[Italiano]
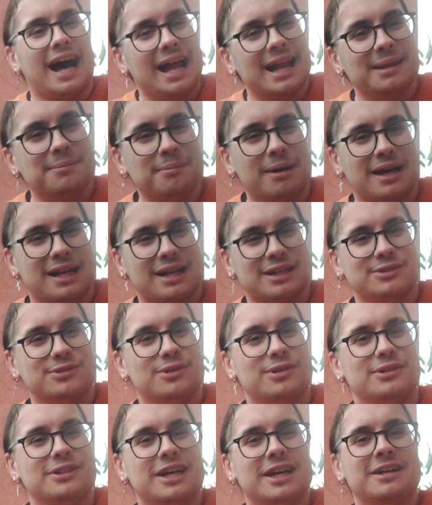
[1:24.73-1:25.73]
al
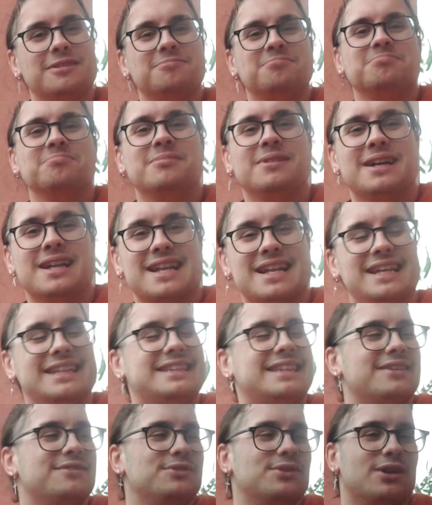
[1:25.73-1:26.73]
Maradona,
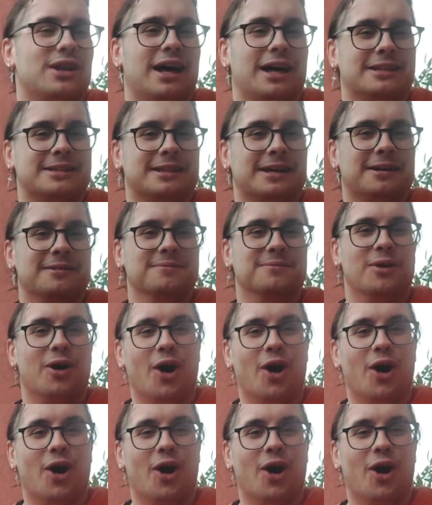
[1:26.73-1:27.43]
rete inviolata.